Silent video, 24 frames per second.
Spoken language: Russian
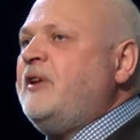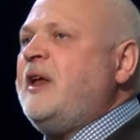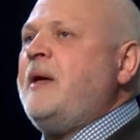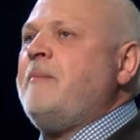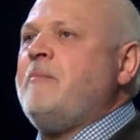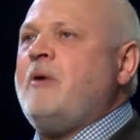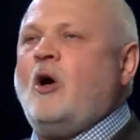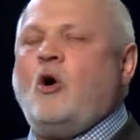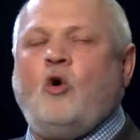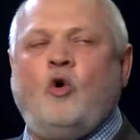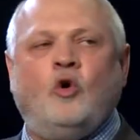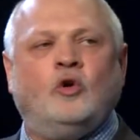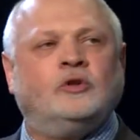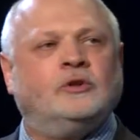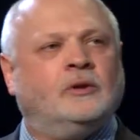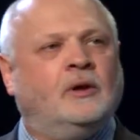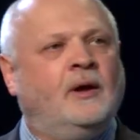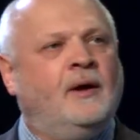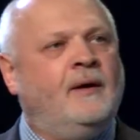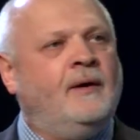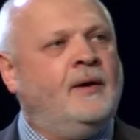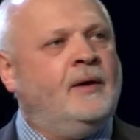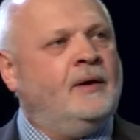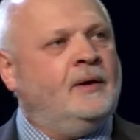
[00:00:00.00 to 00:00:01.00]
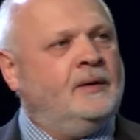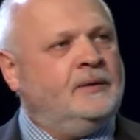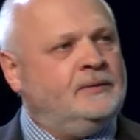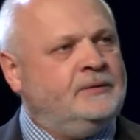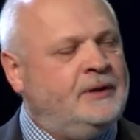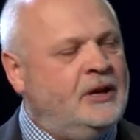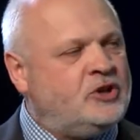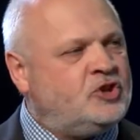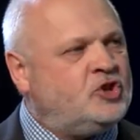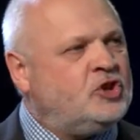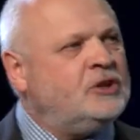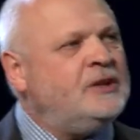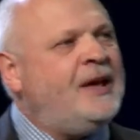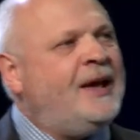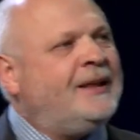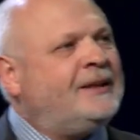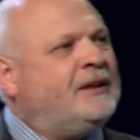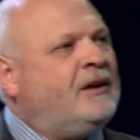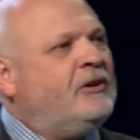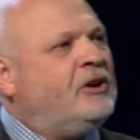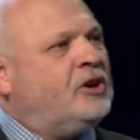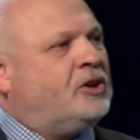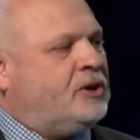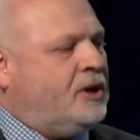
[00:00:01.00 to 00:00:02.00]
время он начинает
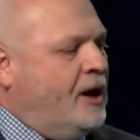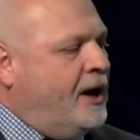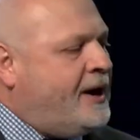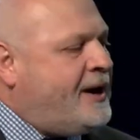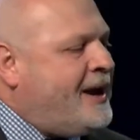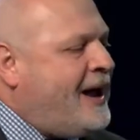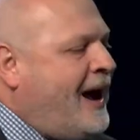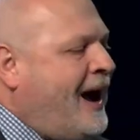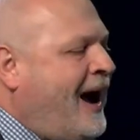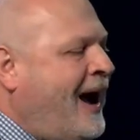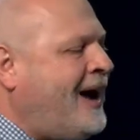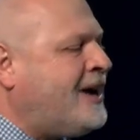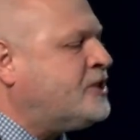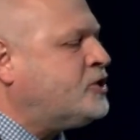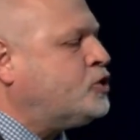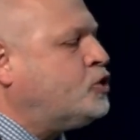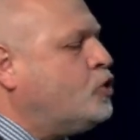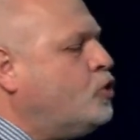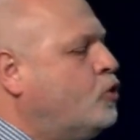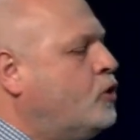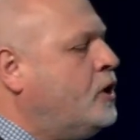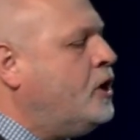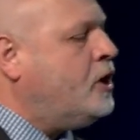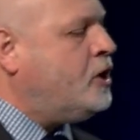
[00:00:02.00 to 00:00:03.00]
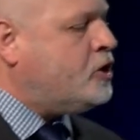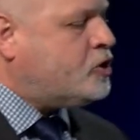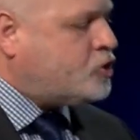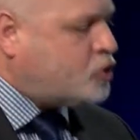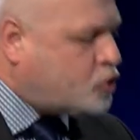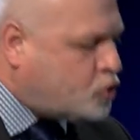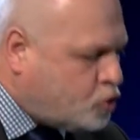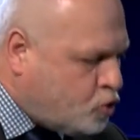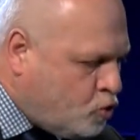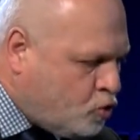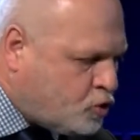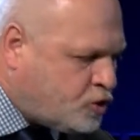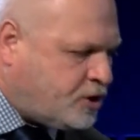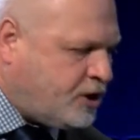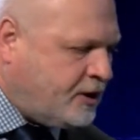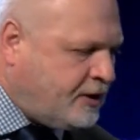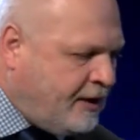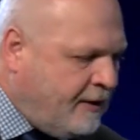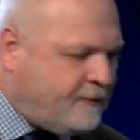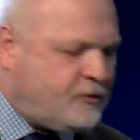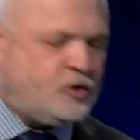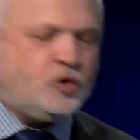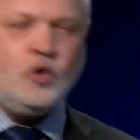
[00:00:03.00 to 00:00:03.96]
говорить реакцию Иисуса на